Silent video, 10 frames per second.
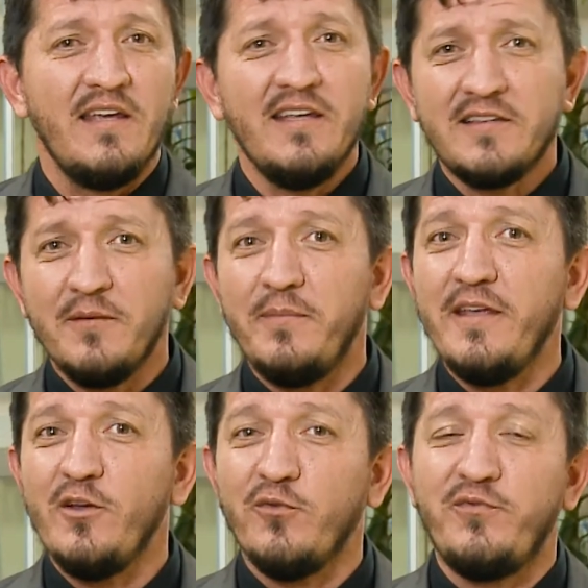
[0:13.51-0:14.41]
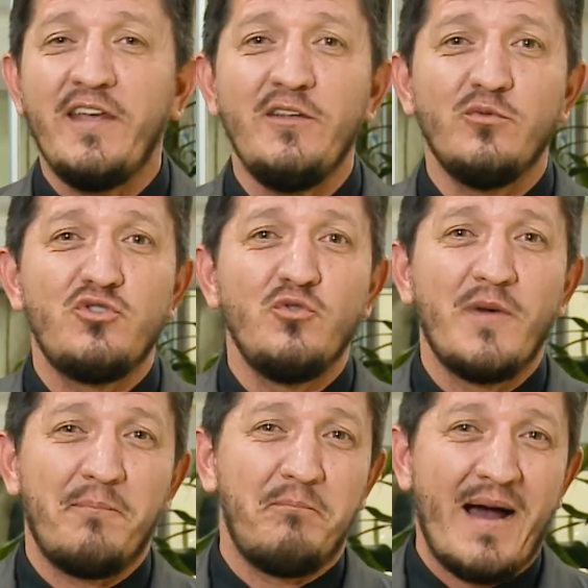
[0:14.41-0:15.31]
E também eu venho de
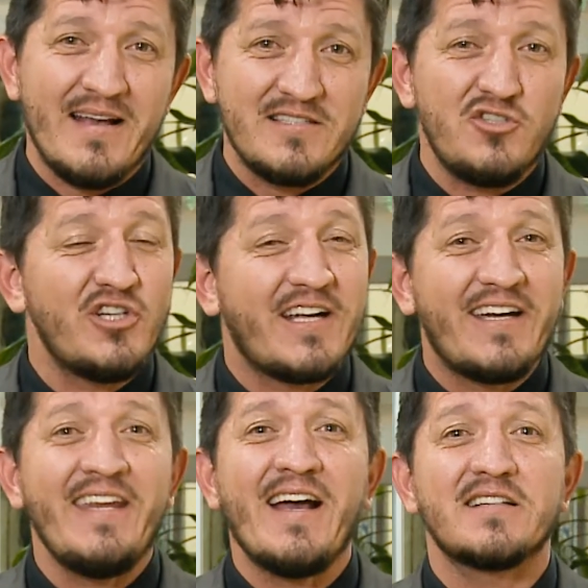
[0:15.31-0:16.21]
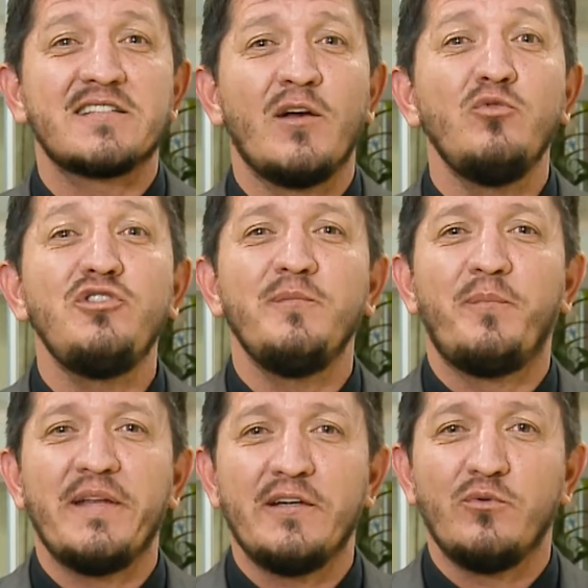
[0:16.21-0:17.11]
uma base de criação de
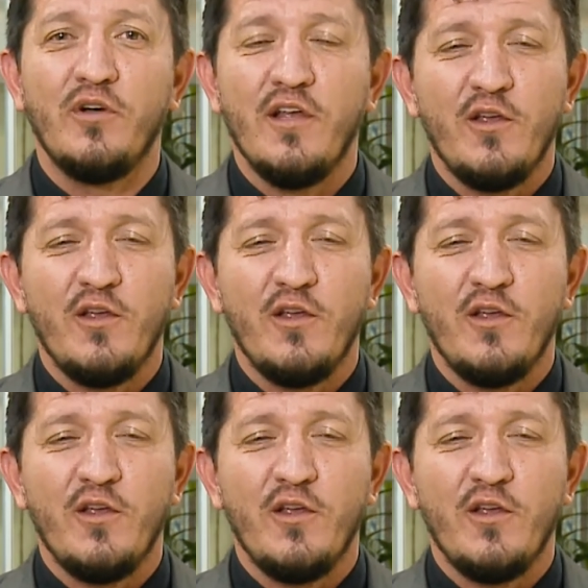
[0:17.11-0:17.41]
emprego.